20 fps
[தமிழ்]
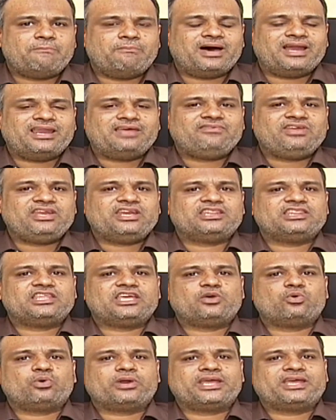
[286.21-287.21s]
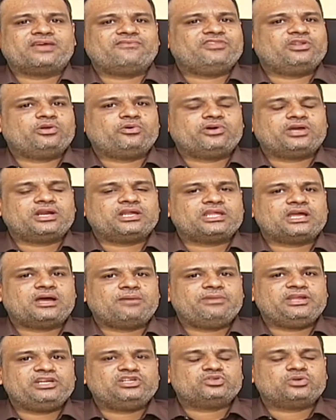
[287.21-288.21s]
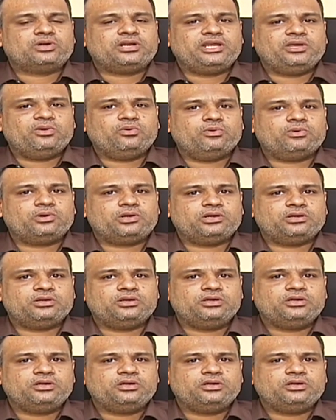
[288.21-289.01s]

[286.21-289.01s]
பலவீனத்தை குறைக்க உதவுகிறதா அப்படின்னு சொல்லி ஒரு